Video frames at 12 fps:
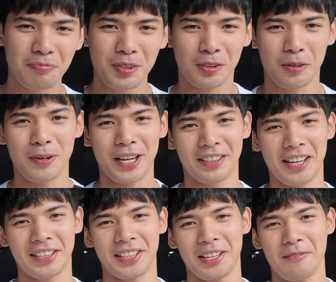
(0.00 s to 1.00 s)
Sobrang
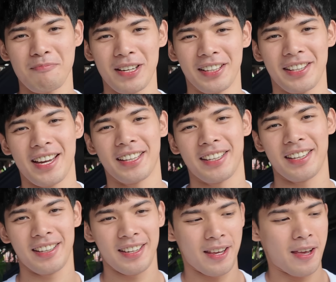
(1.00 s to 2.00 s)
exciting ng build natin.
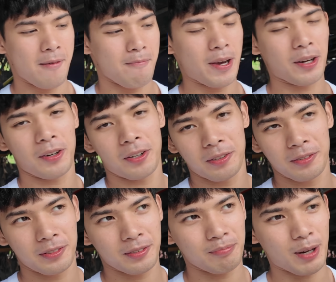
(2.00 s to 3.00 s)
Pero,
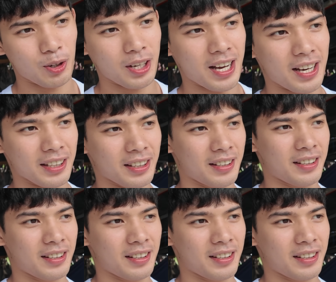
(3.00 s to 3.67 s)
bagong lahat,